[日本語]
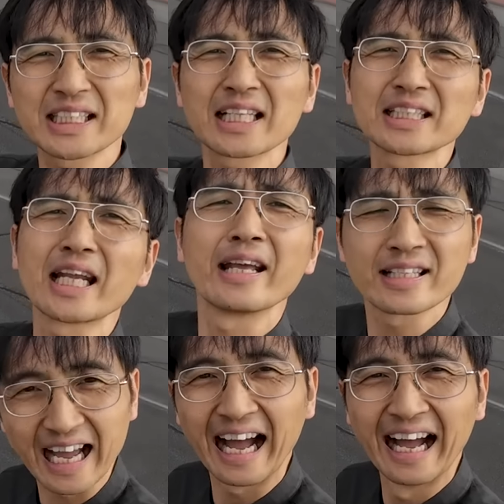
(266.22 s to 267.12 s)
しい話じゃないで
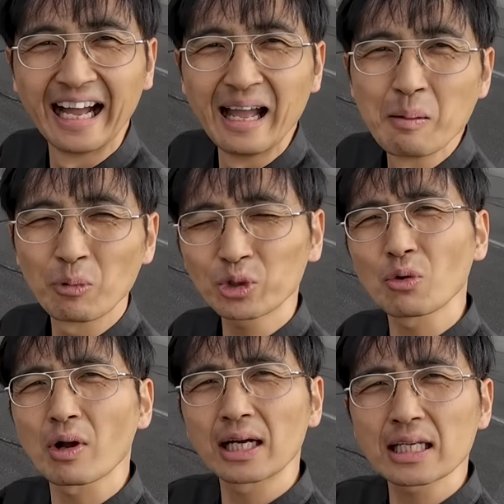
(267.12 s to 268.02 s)
すかもっ
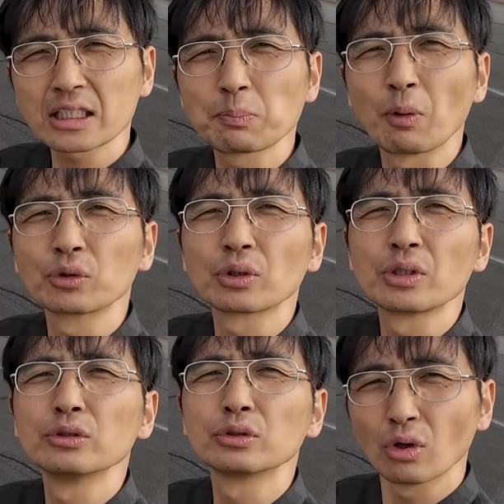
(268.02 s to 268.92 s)
と分かりやすいポイント
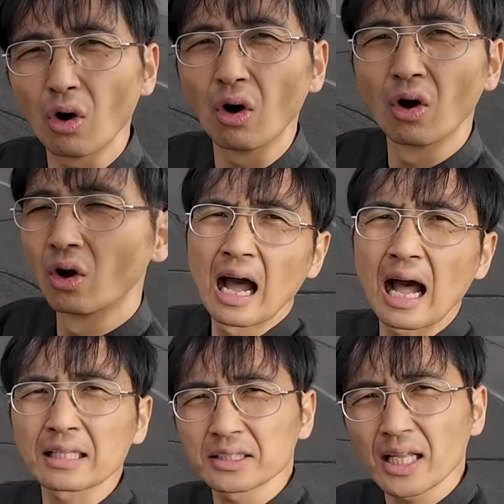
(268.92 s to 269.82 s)
で言うと
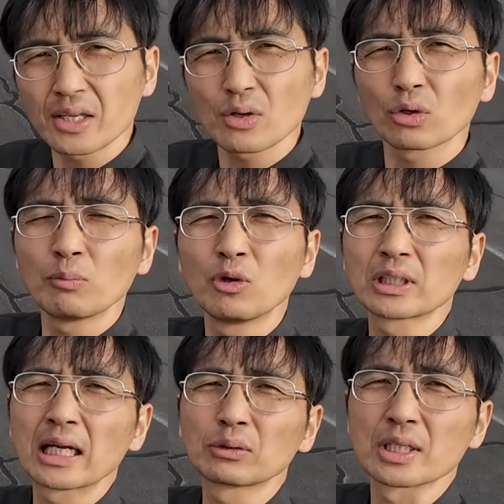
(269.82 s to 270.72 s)
発電用の
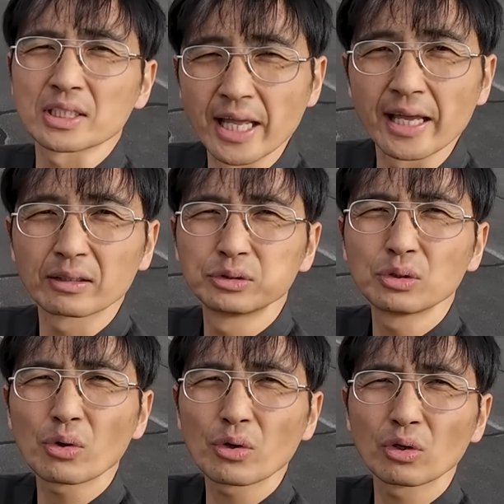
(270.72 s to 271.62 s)
モーターとですね駆
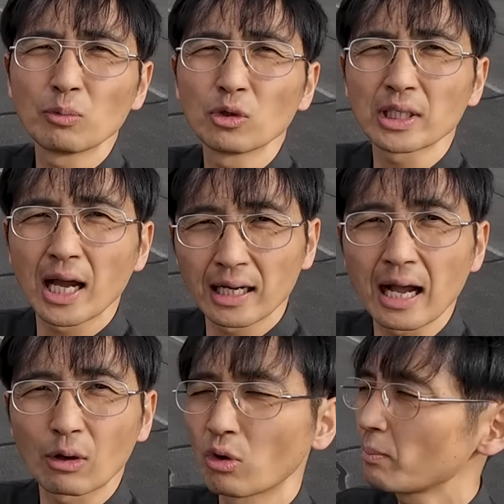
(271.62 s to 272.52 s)
動用のモーター
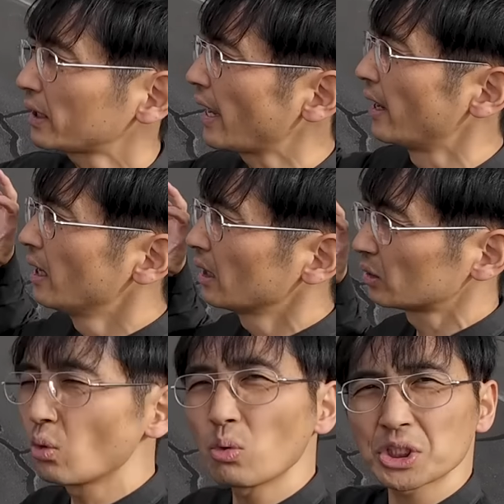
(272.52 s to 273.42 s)
がこれまで
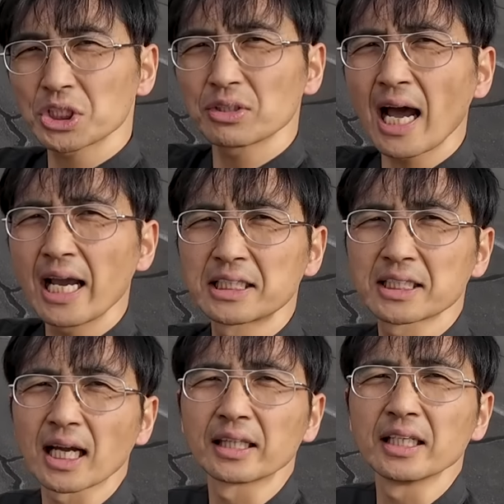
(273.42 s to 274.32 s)
同軸配置
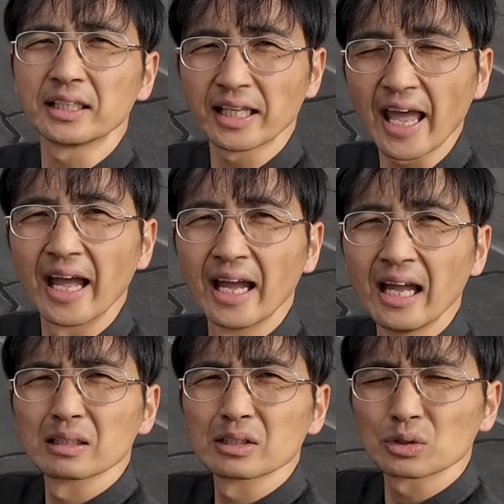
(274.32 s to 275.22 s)
されていて
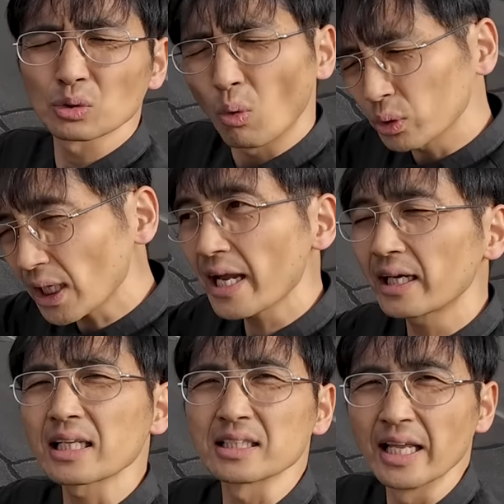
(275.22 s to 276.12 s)
お互い
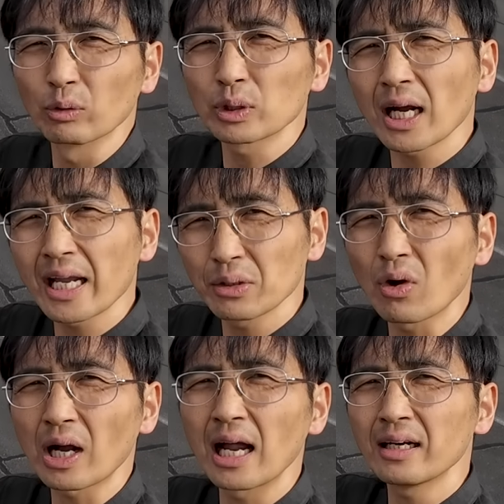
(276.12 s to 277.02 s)
がですねお互い
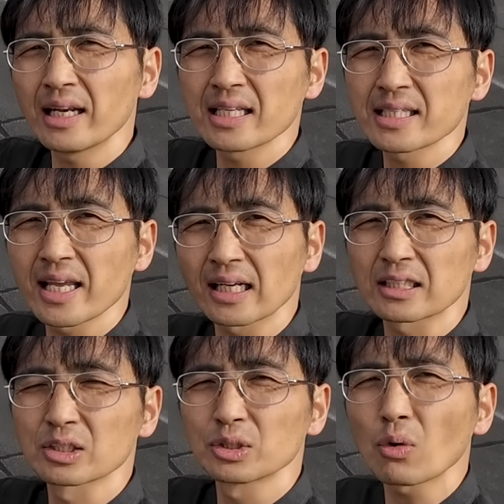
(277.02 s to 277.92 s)
の関連性が
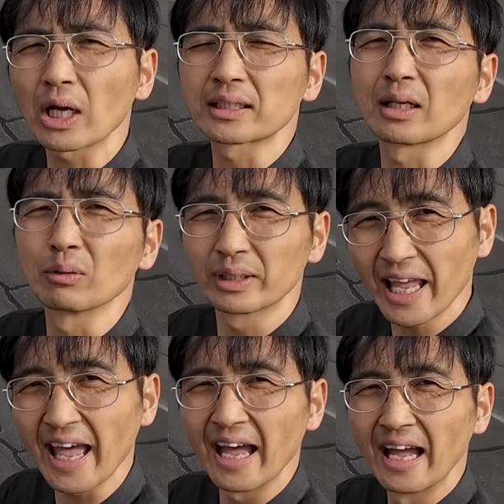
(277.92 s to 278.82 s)
強かったの
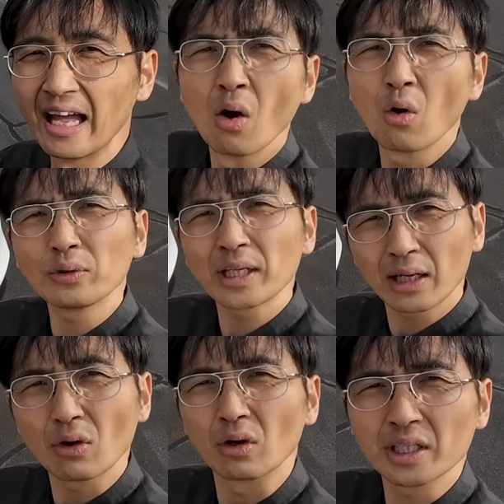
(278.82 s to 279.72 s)
でホンダ
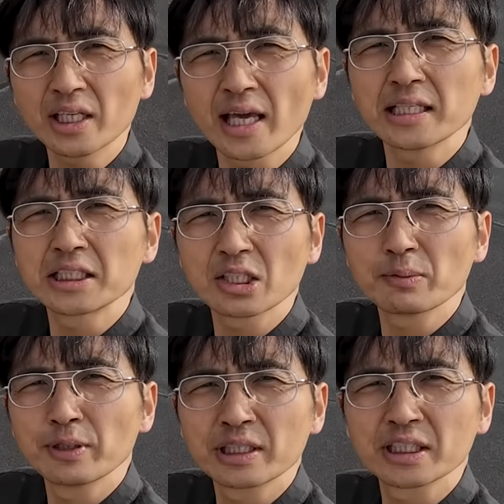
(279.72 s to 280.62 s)
の
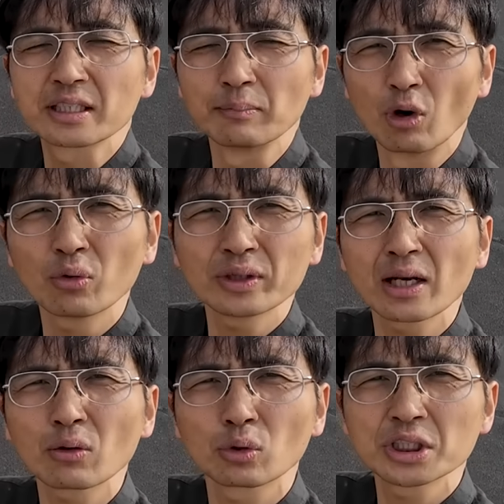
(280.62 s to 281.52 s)
EHEV
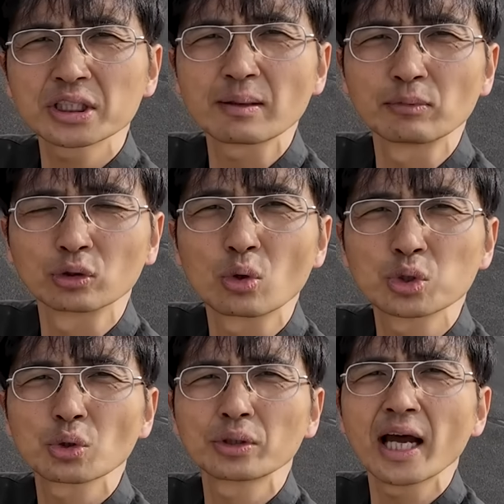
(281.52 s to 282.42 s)
システムホンダのこのシステムの
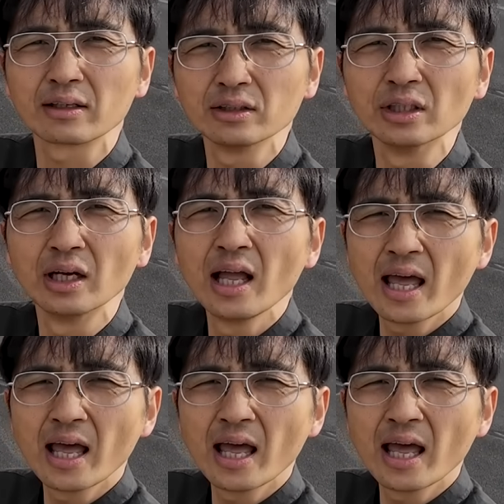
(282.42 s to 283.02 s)
特徴である